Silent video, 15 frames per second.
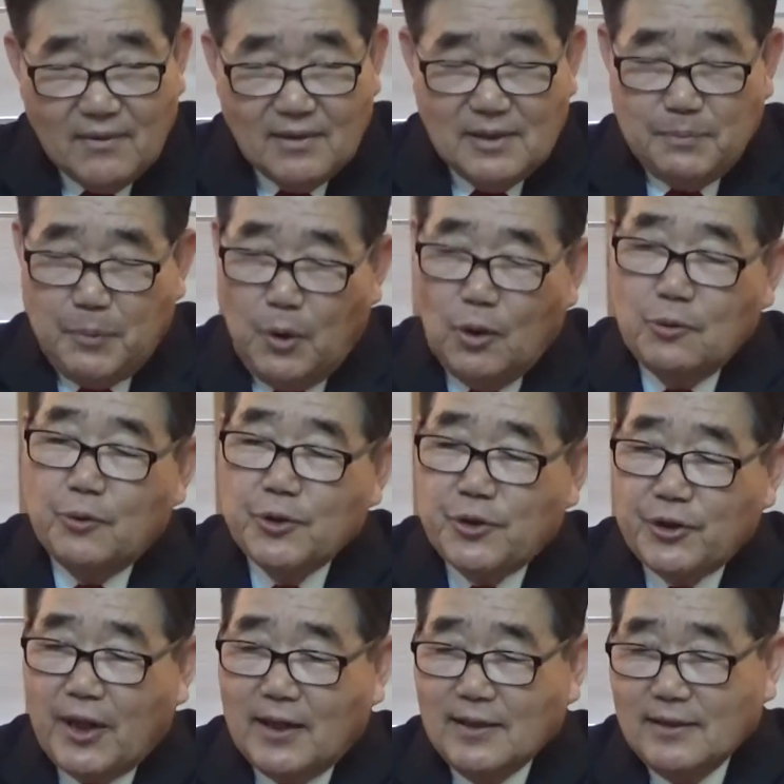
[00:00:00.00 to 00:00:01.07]
그 폴
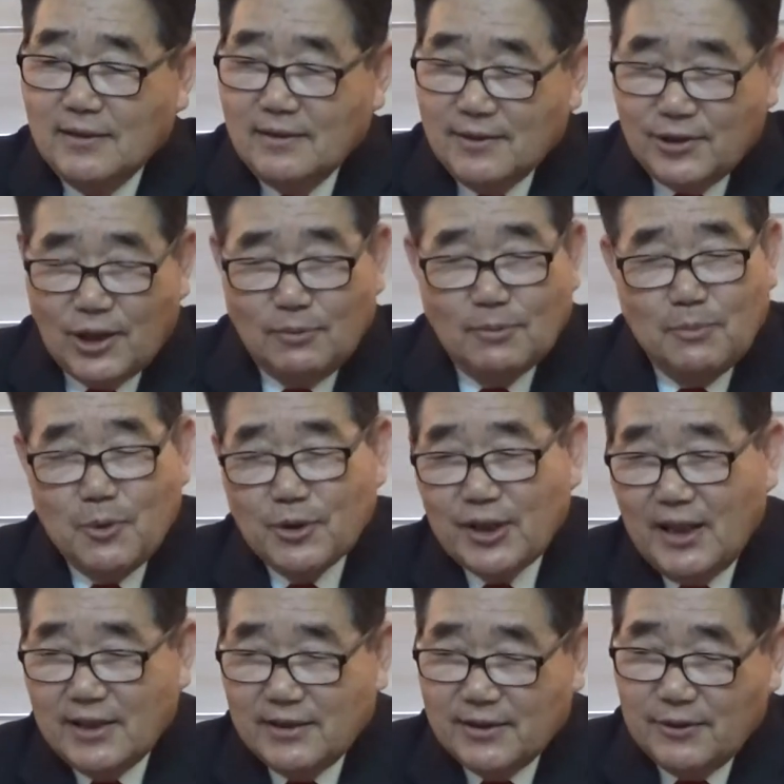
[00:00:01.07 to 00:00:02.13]
워시라는 그 젊은
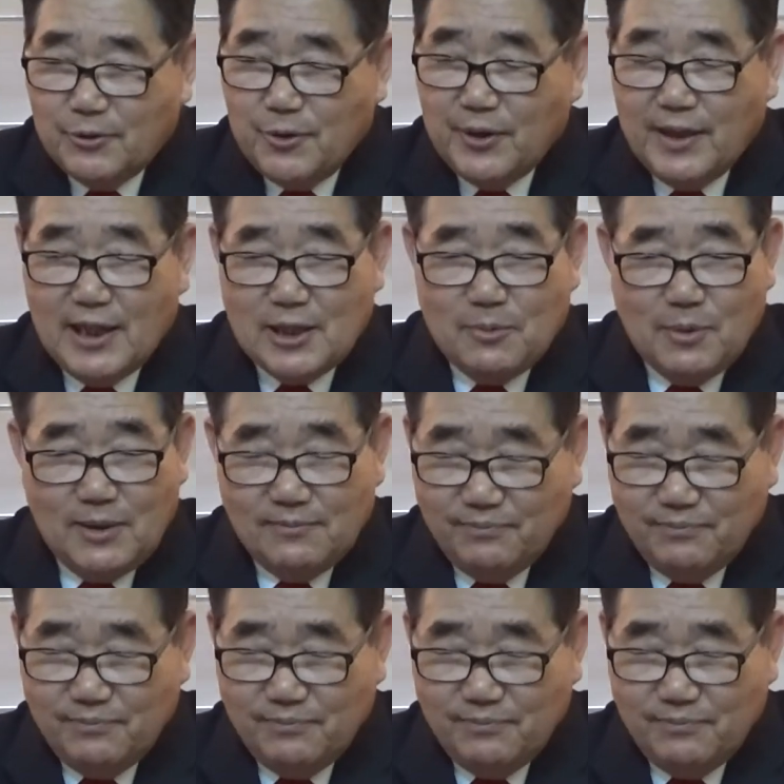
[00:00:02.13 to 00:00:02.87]
목사가 있었또 얘기하지만